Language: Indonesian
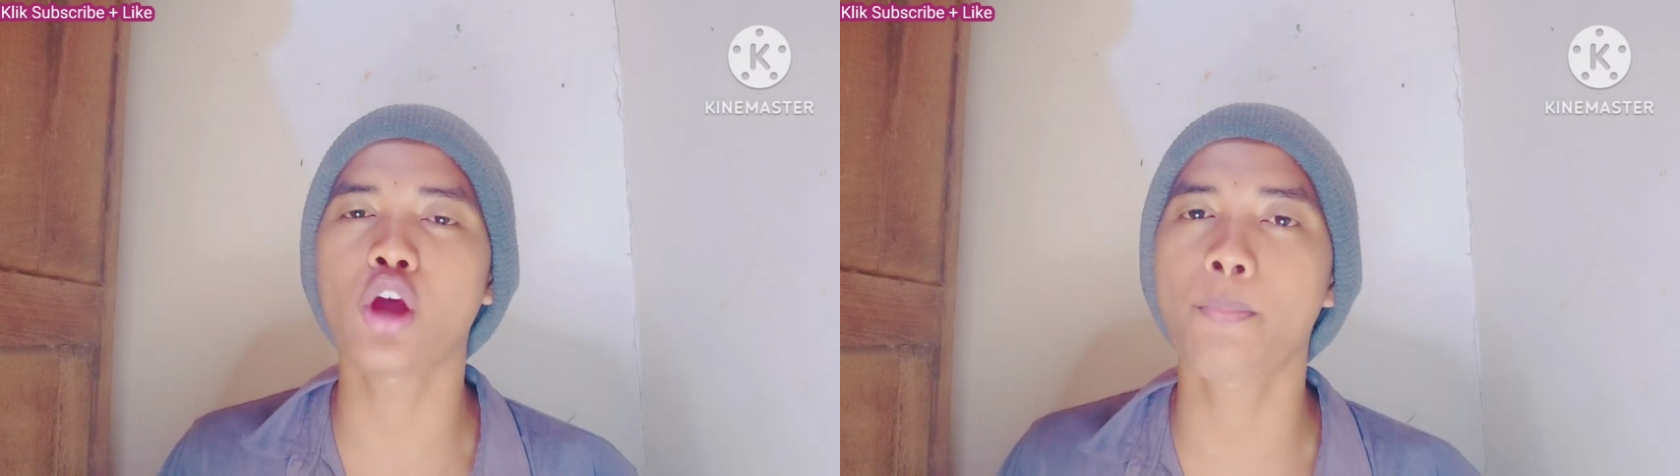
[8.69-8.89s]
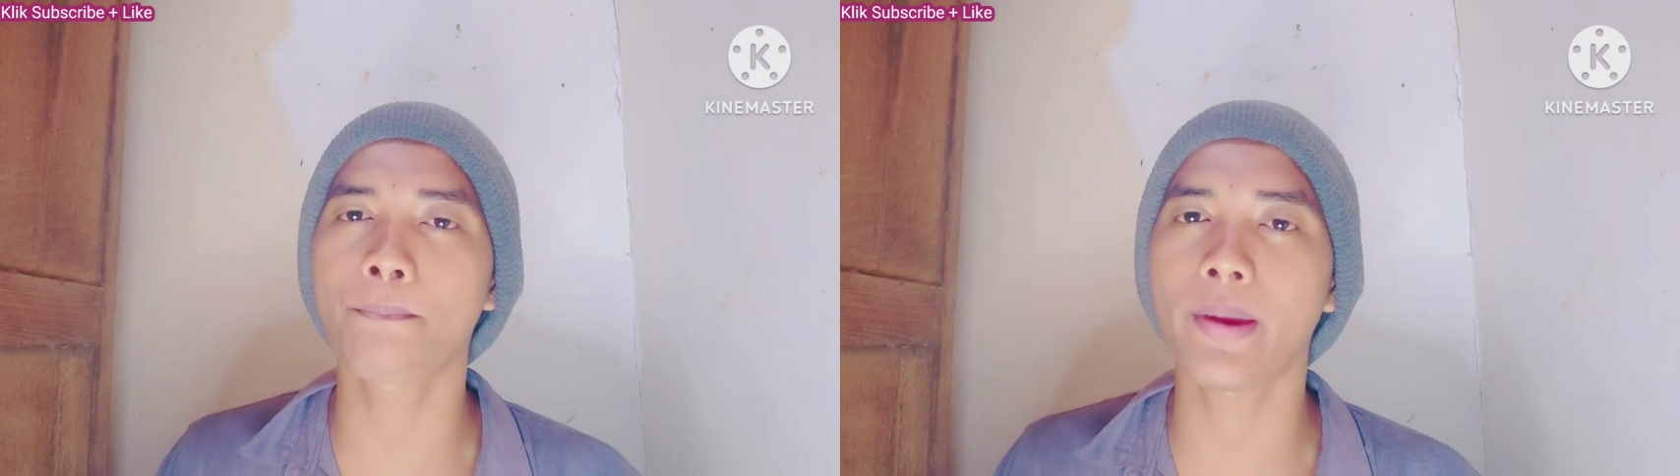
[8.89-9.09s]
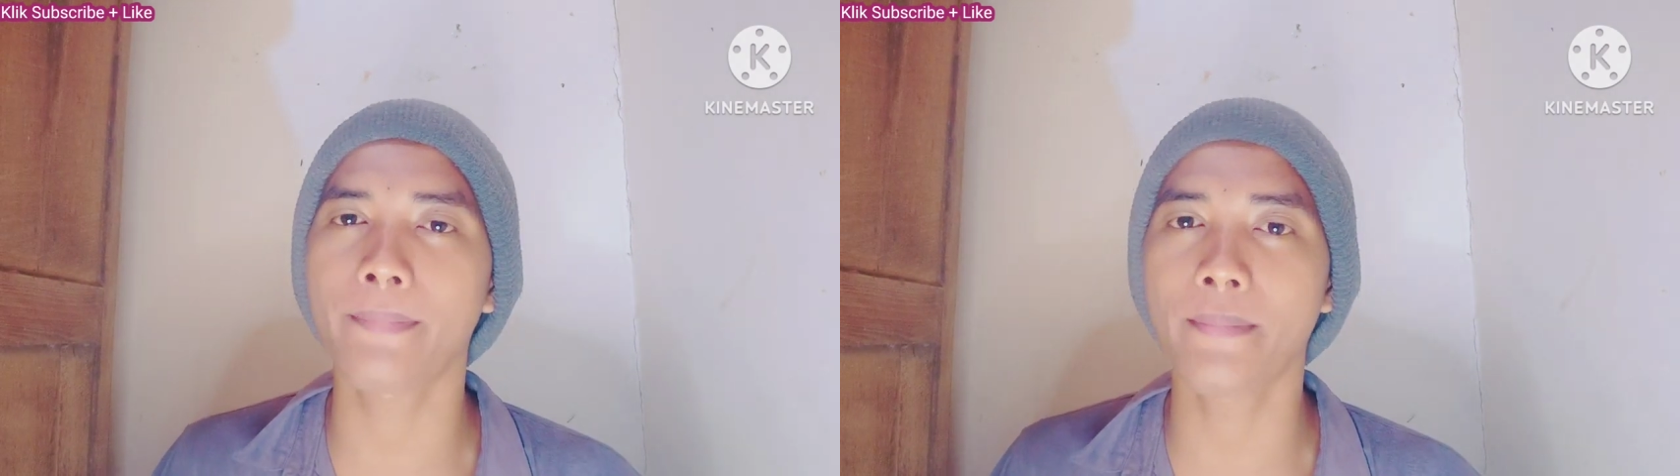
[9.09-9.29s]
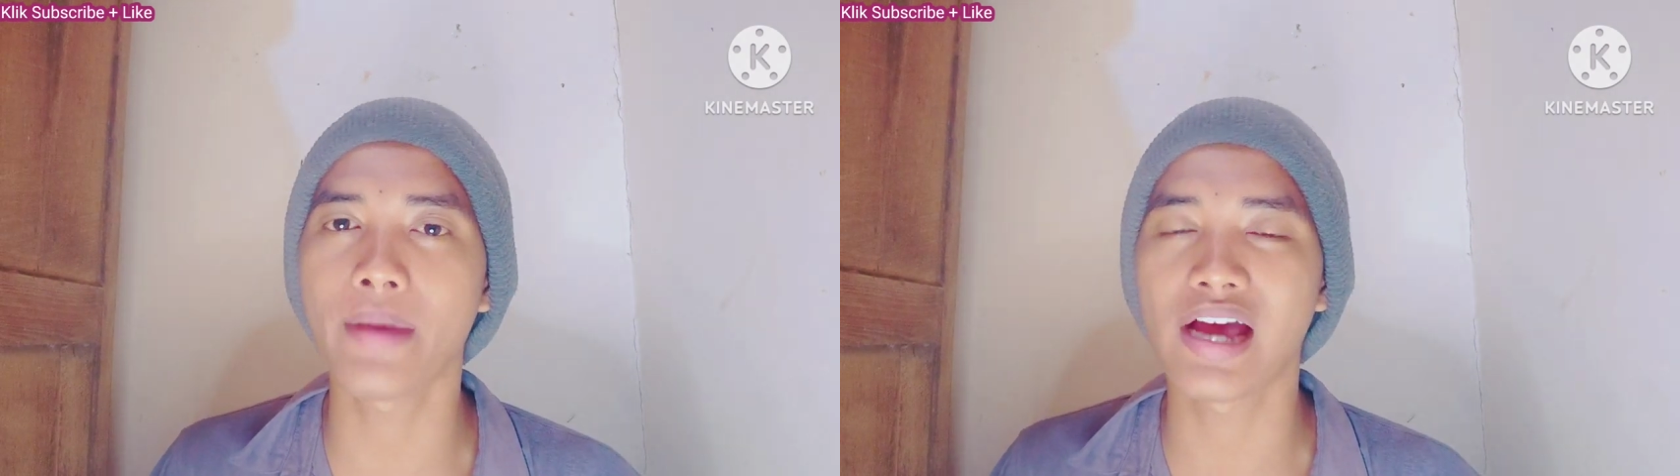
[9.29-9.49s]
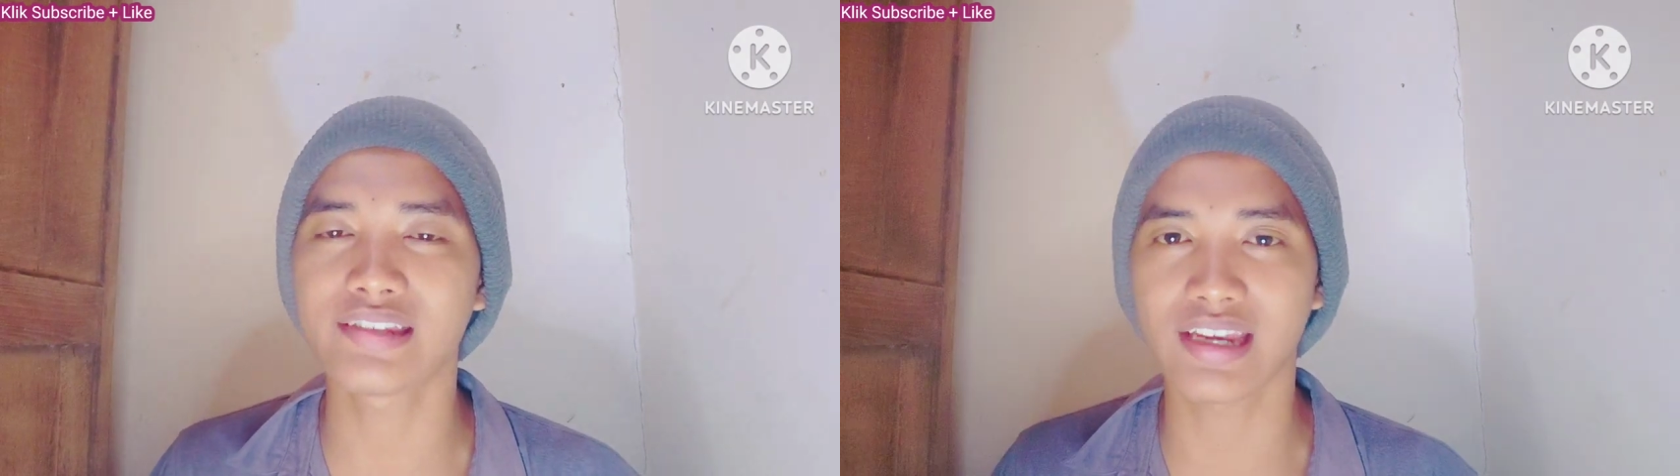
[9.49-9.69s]
topik
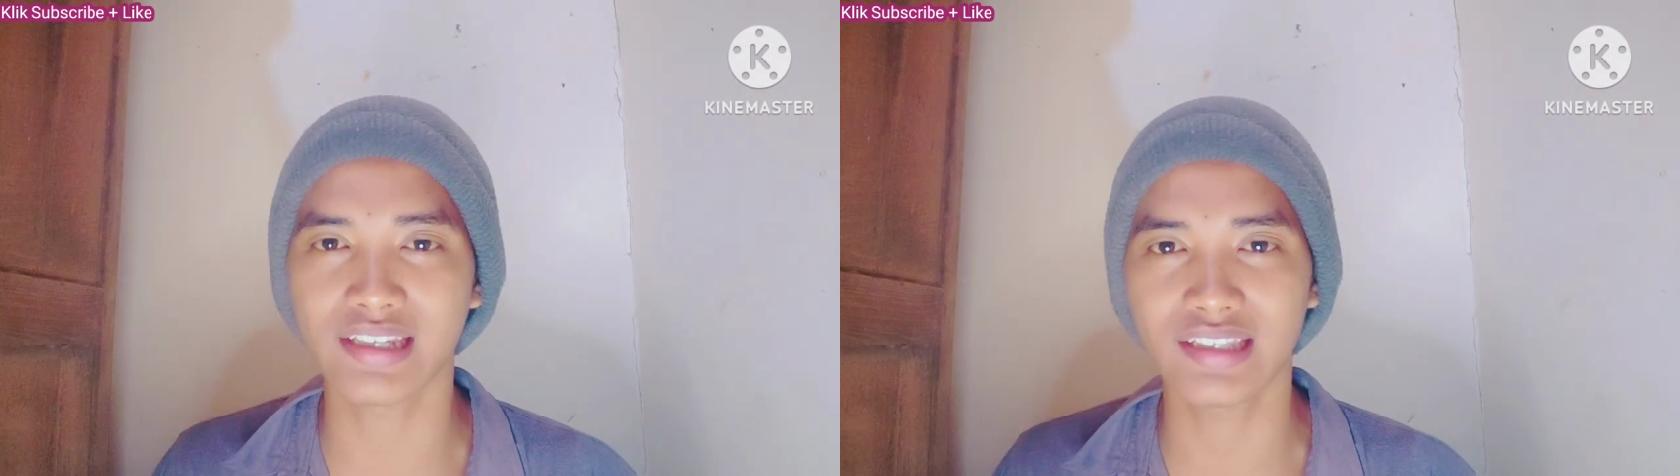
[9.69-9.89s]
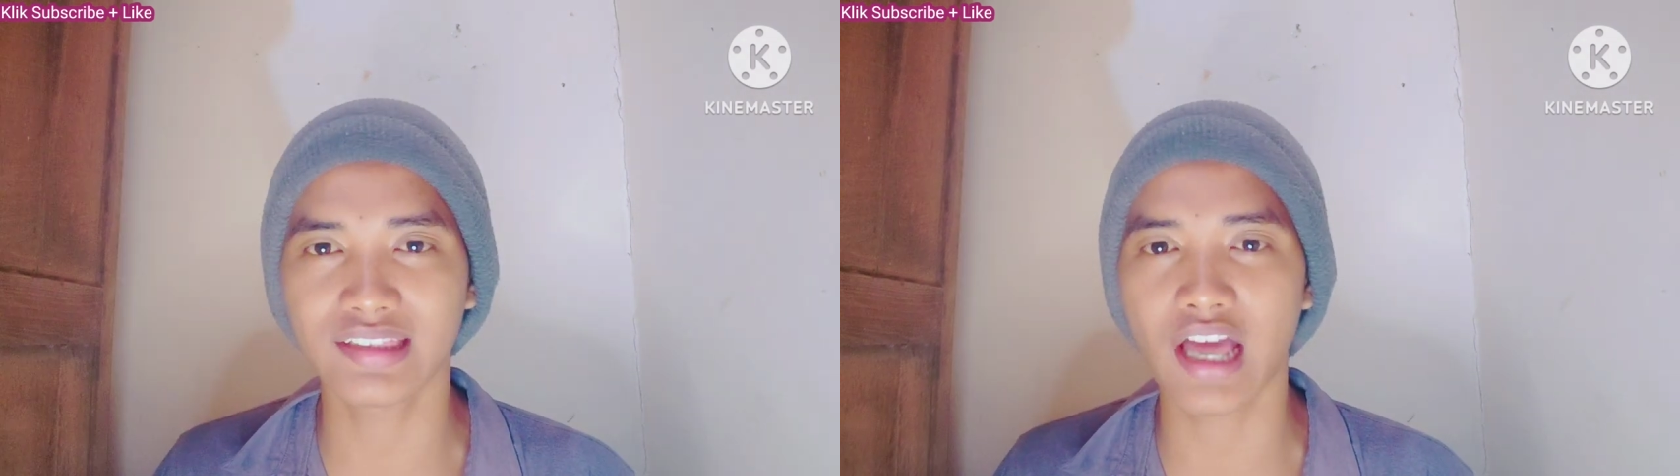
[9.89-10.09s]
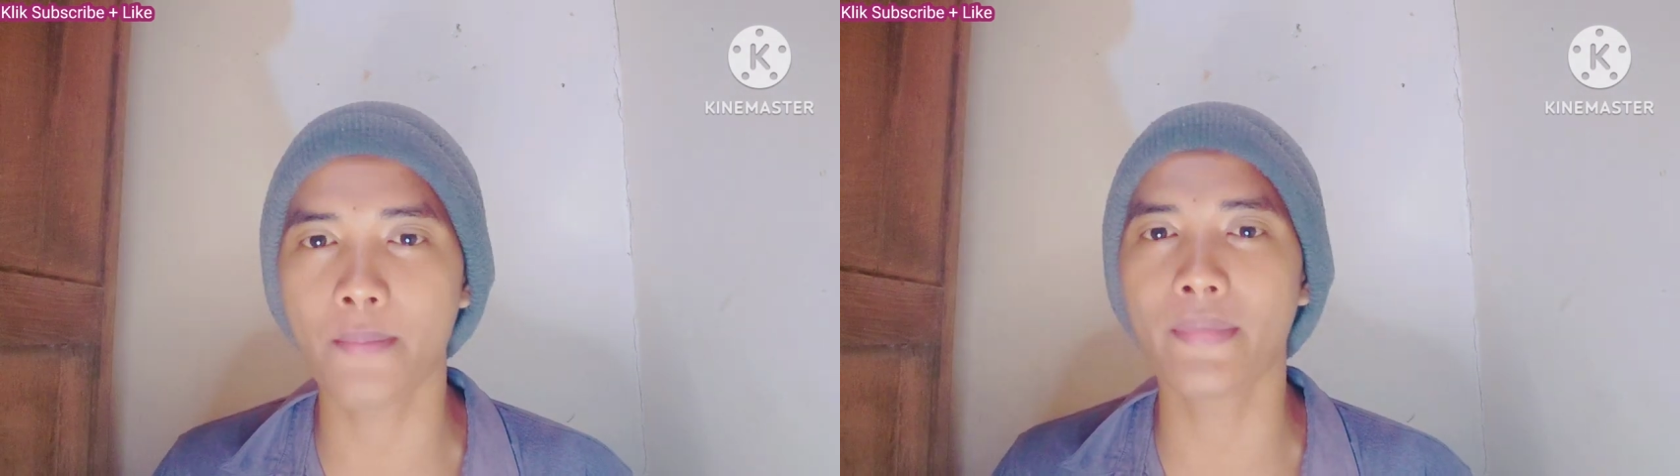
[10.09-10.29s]
pembahasan kita